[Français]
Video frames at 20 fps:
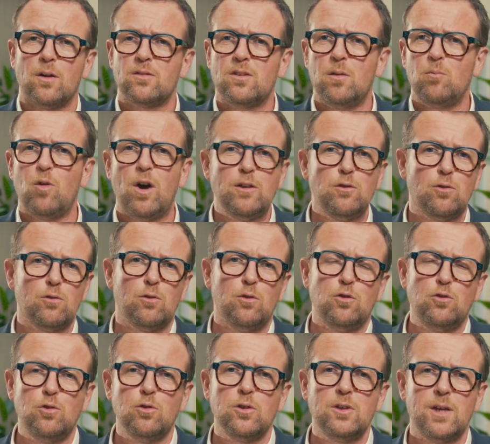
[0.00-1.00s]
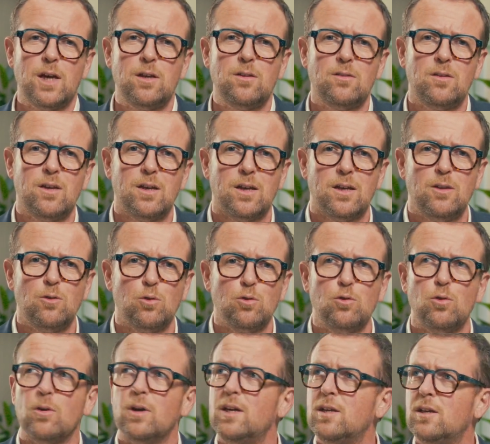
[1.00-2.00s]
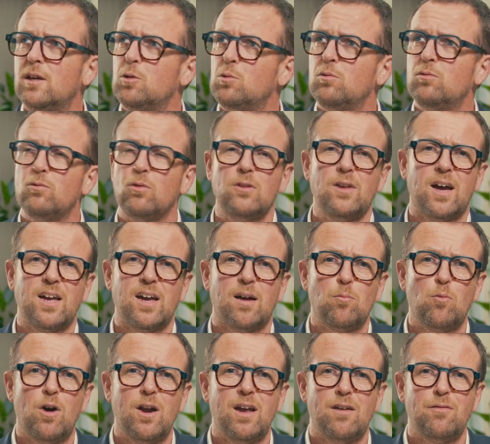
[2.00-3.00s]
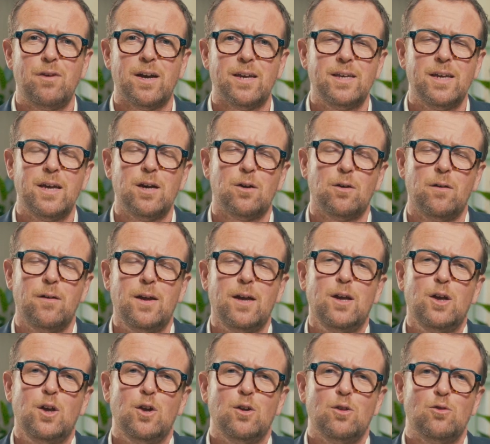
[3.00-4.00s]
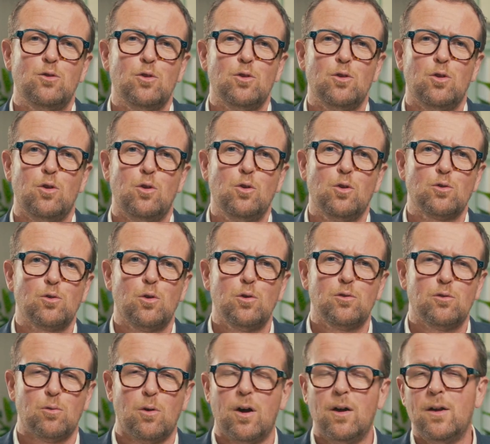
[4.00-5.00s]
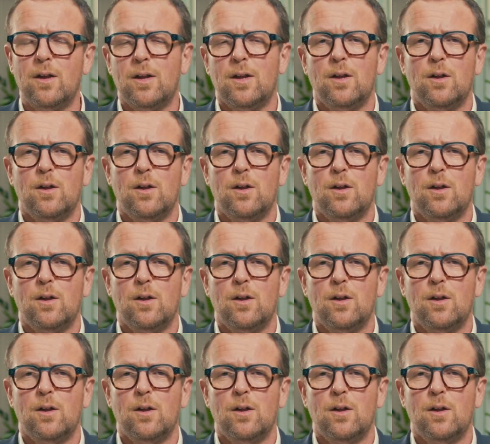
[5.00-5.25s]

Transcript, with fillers: En témoigne ce lieu qui a été inauguré, qui est juste derrière moi, la verrière de l'autre soi.